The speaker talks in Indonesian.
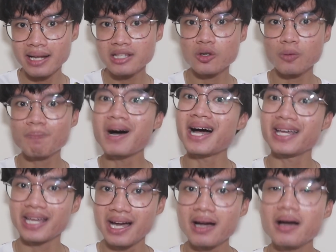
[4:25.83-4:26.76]
dan
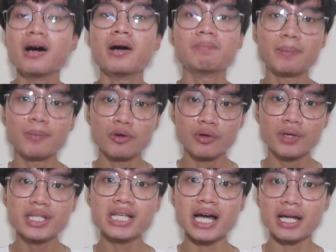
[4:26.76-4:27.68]
supaya
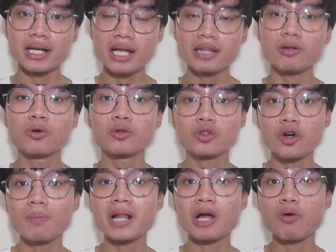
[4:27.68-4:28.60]
memenuhi syarat
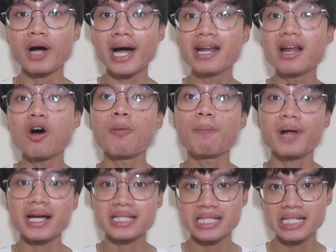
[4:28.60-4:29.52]
untuk melakukan
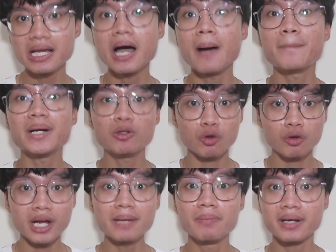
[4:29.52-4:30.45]
operasi
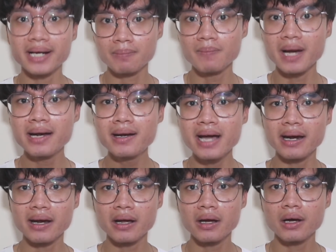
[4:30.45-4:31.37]
penurunan berat
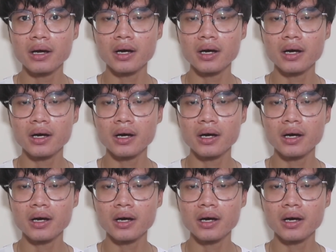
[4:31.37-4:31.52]
badan.